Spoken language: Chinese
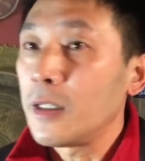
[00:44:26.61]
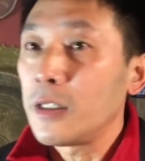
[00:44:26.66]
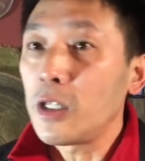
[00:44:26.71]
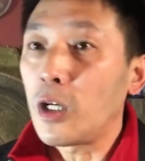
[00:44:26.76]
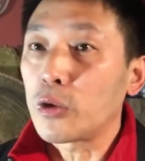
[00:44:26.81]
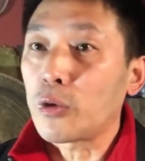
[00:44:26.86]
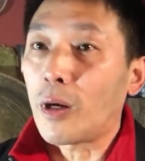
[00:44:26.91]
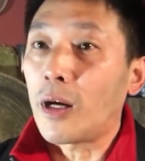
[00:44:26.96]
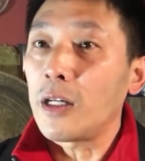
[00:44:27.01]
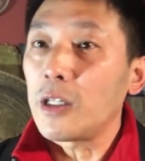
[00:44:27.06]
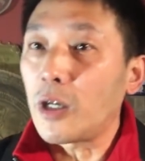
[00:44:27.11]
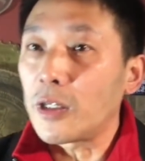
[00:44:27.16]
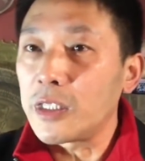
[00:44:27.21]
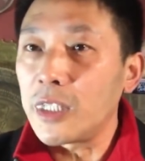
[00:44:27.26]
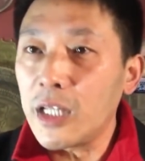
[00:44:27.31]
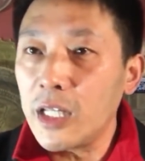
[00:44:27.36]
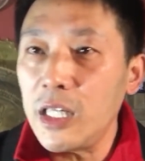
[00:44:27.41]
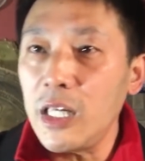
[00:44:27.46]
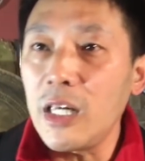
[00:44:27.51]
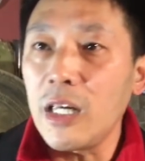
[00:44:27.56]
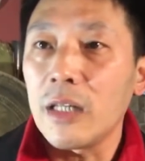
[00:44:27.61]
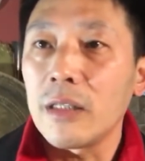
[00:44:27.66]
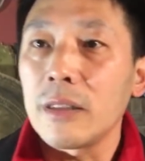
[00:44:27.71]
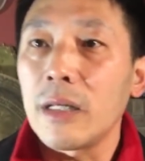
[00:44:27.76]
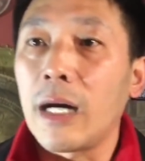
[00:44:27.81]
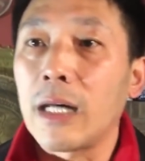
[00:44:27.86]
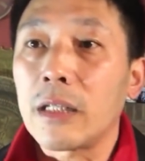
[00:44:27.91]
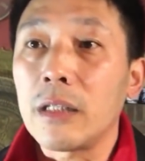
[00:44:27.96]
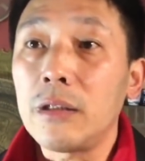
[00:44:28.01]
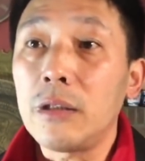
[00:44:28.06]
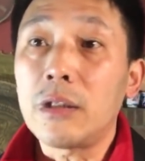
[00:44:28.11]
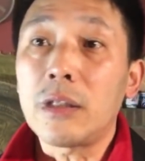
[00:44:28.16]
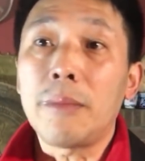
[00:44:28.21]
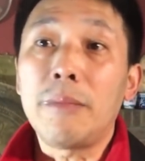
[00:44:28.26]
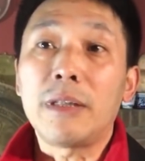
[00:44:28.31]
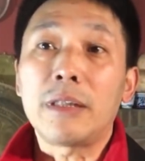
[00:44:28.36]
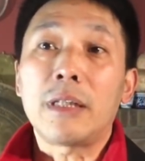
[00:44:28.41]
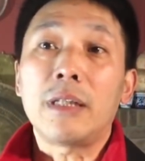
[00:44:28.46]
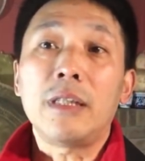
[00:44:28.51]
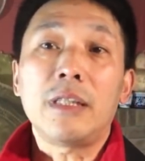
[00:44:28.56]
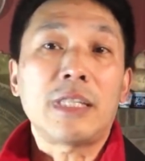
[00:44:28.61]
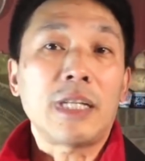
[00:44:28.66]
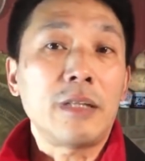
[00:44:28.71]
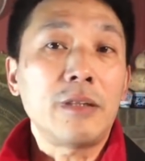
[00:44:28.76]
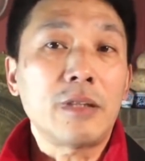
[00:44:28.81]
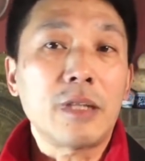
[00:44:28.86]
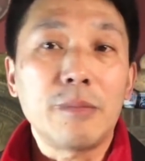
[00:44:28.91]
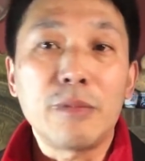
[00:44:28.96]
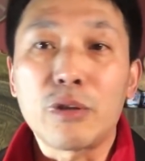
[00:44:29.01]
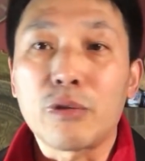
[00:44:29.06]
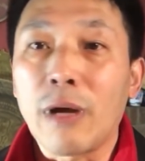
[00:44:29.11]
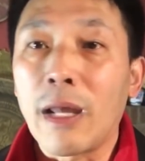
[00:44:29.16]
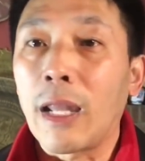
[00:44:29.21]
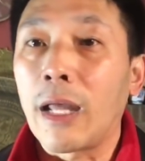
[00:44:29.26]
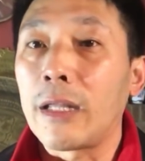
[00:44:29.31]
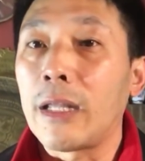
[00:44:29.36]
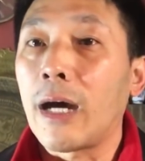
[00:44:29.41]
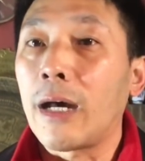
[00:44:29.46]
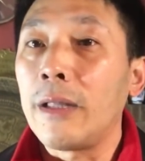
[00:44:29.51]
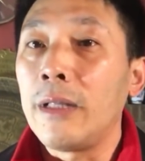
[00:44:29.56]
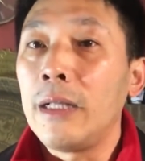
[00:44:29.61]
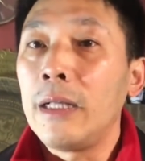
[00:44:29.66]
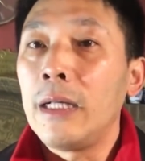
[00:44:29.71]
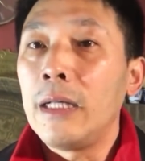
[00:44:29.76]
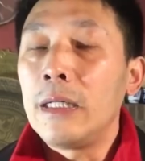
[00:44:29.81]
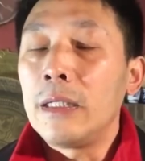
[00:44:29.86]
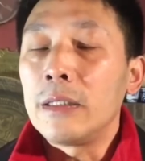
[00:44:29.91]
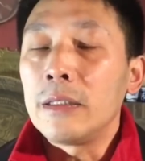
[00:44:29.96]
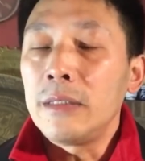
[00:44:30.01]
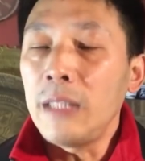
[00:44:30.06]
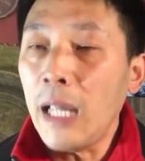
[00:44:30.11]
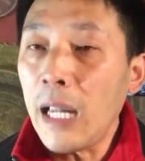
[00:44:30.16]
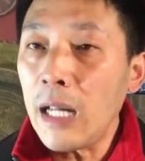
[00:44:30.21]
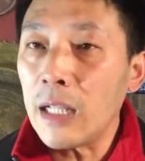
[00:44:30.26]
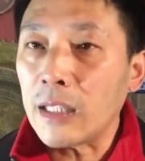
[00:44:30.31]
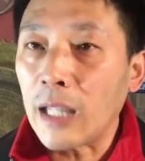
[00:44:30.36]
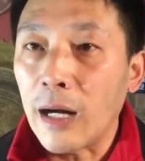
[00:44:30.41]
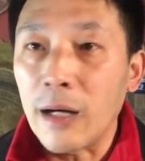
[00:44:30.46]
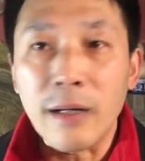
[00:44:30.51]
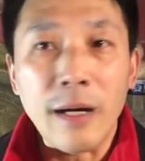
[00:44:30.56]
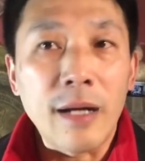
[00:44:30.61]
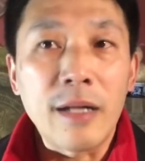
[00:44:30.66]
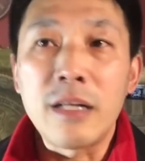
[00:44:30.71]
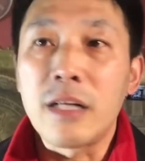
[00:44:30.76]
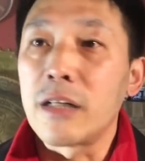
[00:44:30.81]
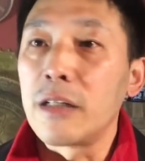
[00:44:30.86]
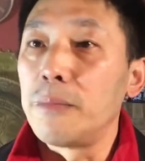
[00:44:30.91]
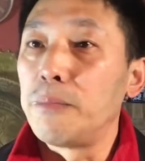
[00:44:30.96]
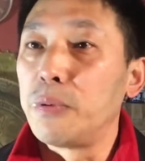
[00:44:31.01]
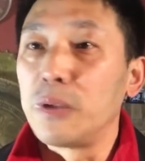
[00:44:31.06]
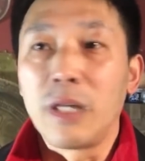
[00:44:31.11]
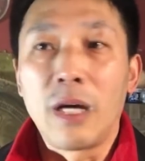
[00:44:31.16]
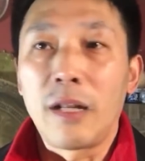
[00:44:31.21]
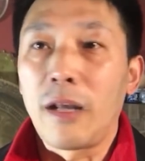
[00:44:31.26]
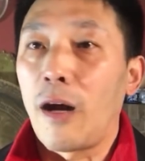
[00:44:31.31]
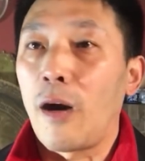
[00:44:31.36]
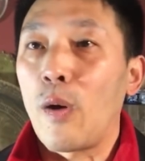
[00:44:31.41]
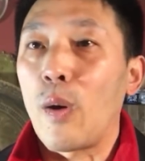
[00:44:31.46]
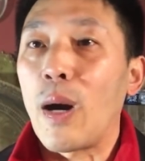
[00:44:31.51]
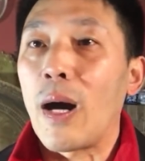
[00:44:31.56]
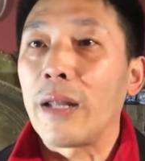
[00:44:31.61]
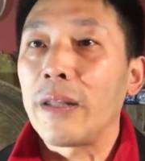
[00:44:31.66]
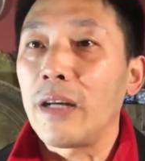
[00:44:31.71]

要多少？要一个亿啊？他就这么人钱就这么赚来的，那当然是不得了啊。